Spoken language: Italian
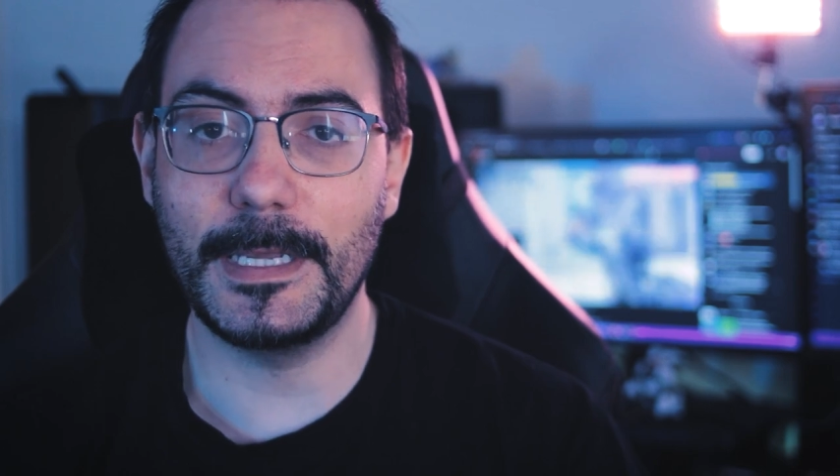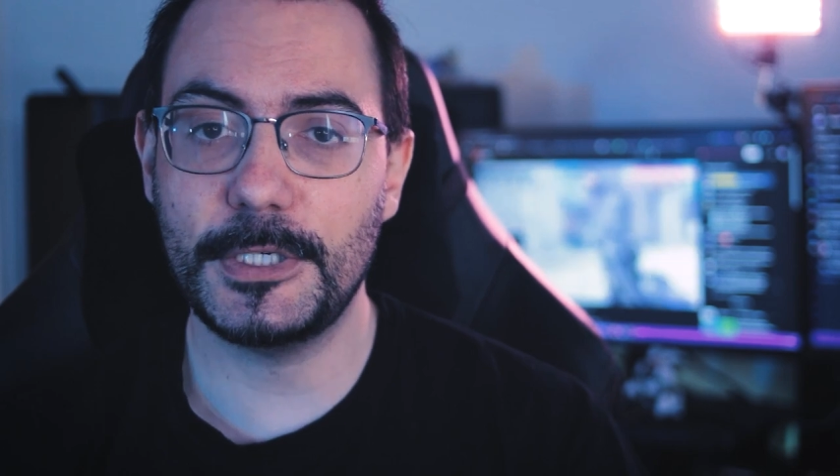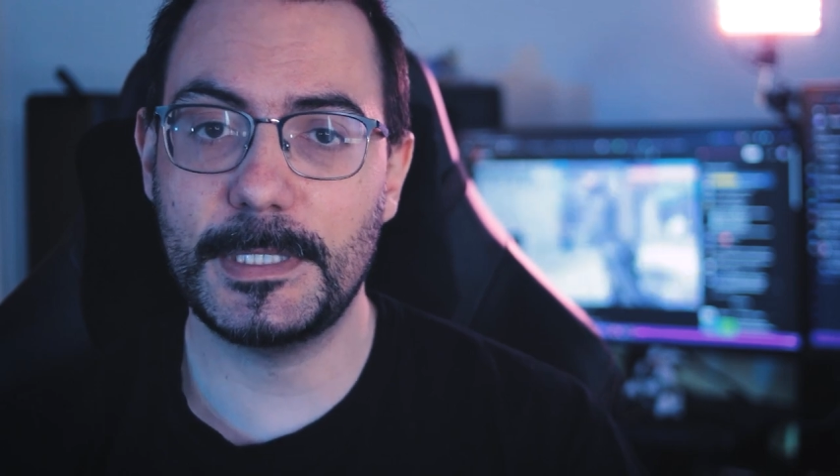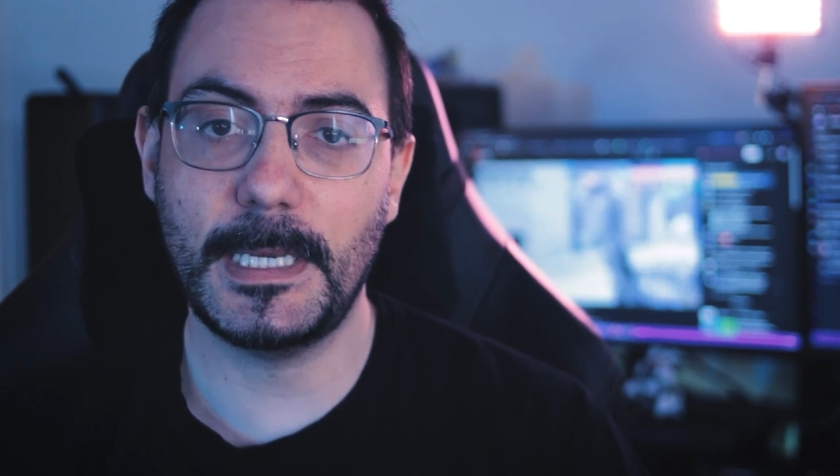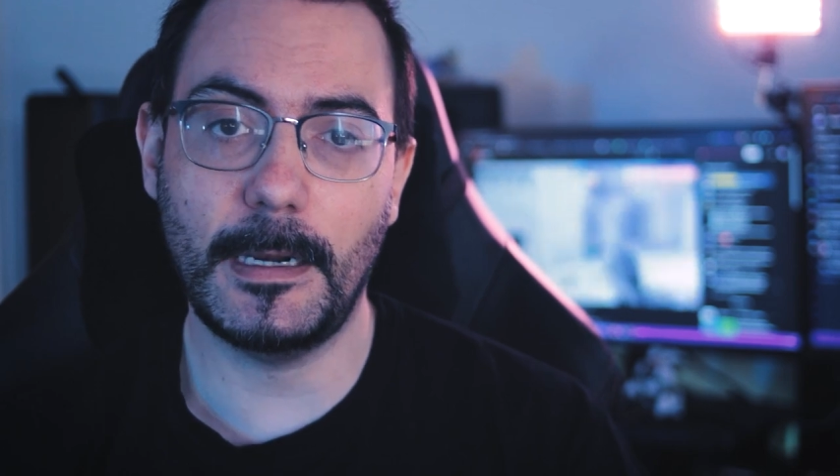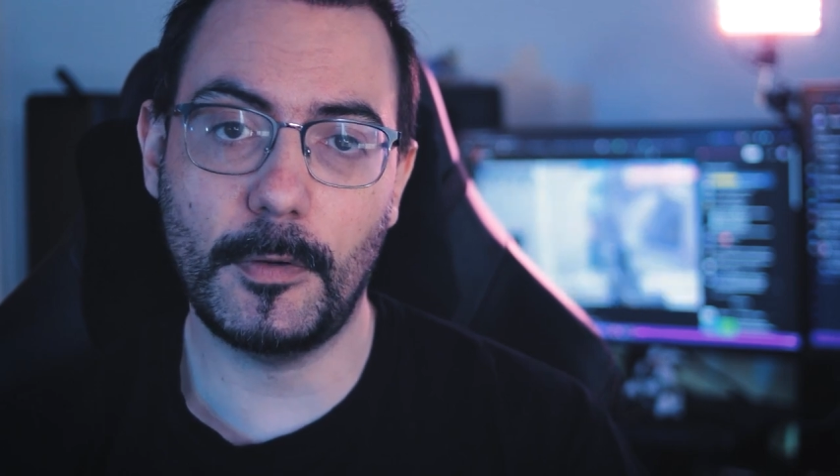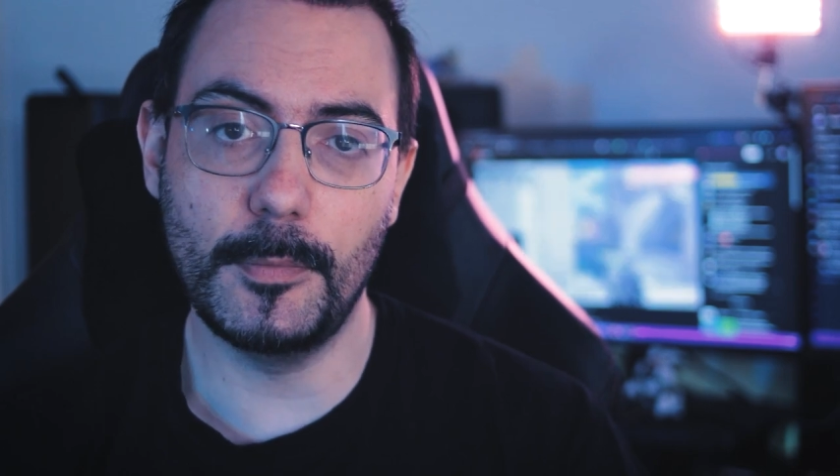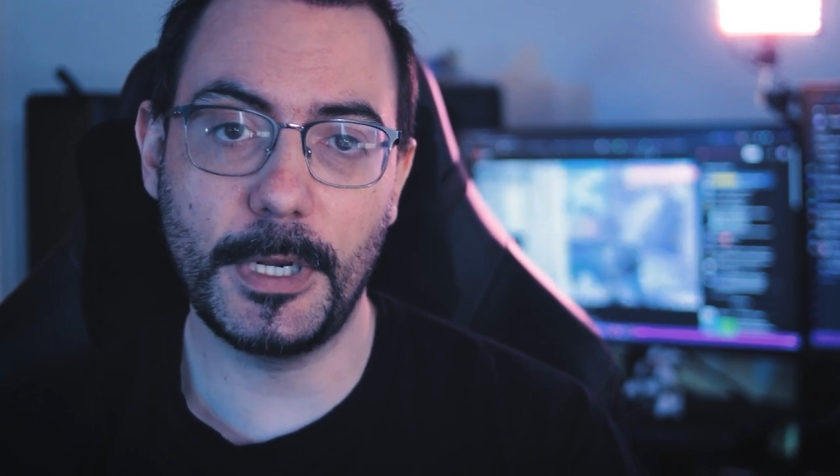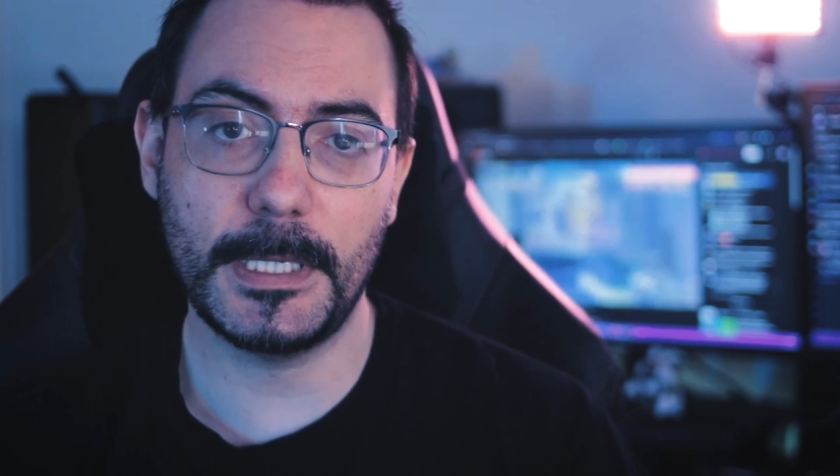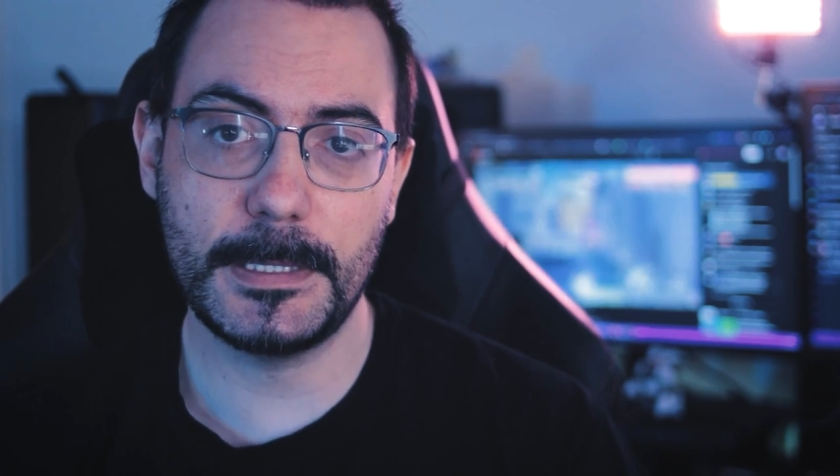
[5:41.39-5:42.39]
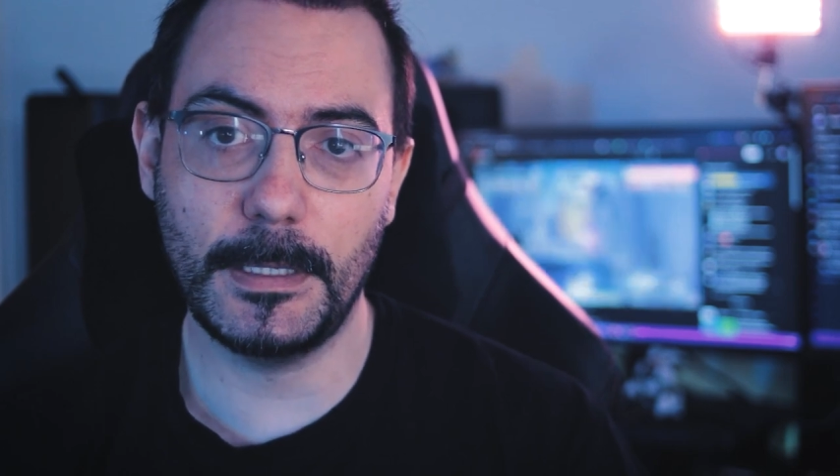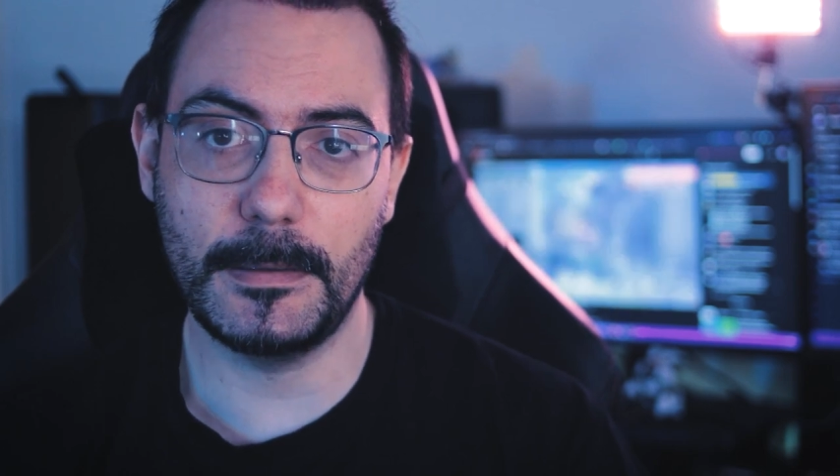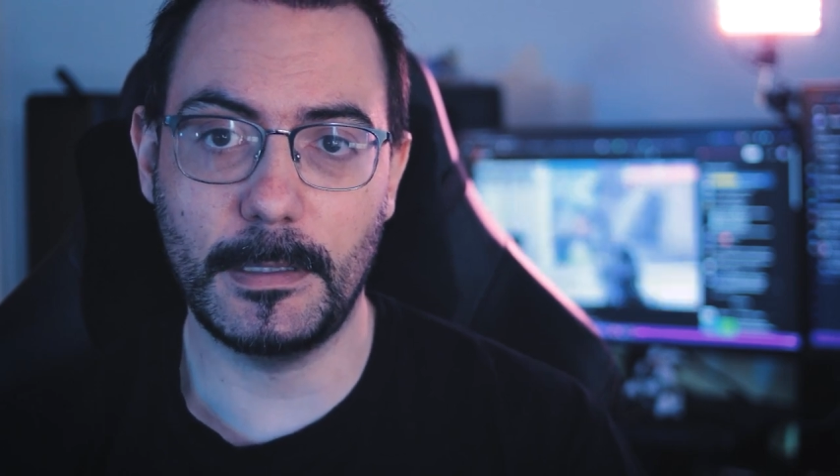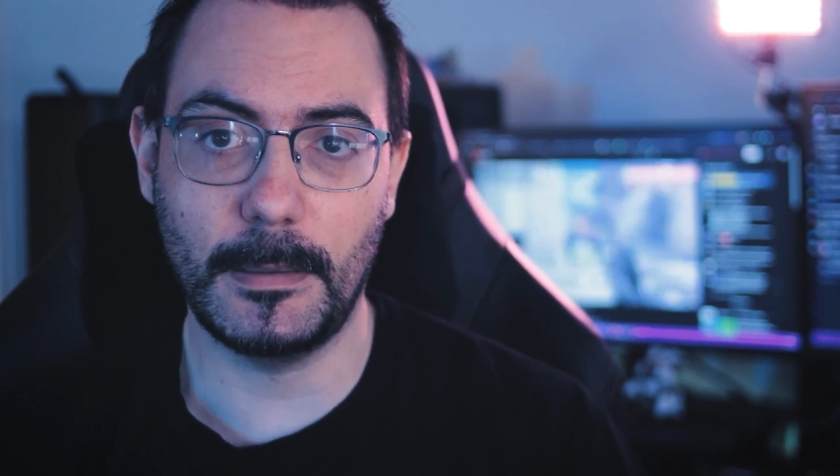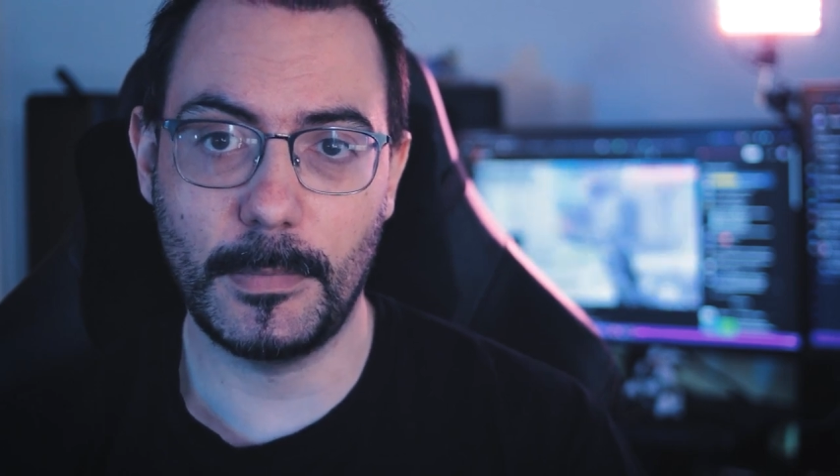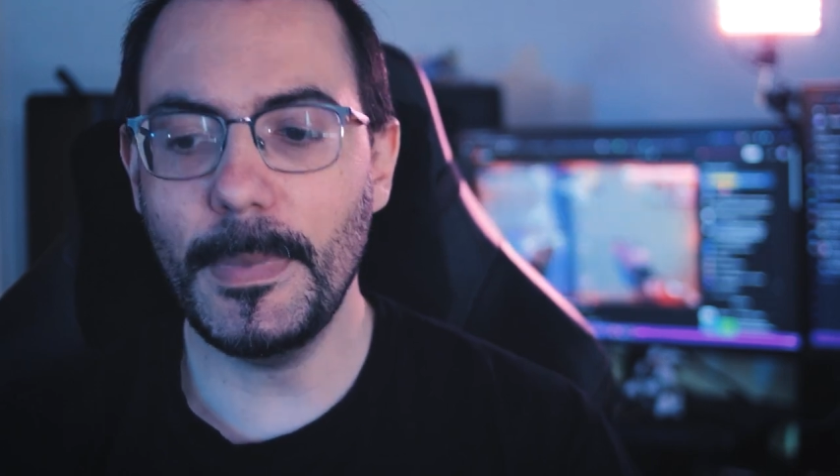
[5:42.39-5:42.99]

necessaria la comunicazione in team.